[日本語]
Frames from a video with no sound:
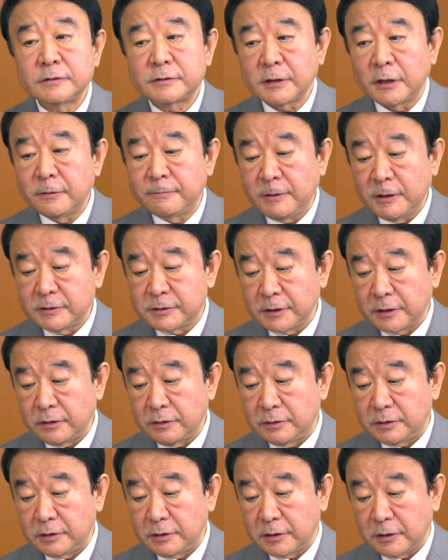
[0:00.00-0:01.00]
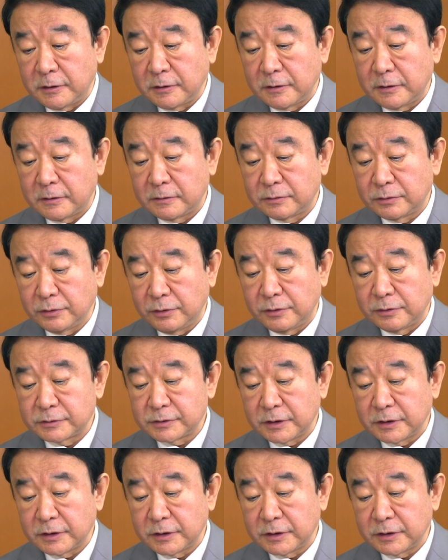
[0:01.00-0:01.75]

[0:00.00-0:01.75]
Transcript: サイバーセキュリティ考えると、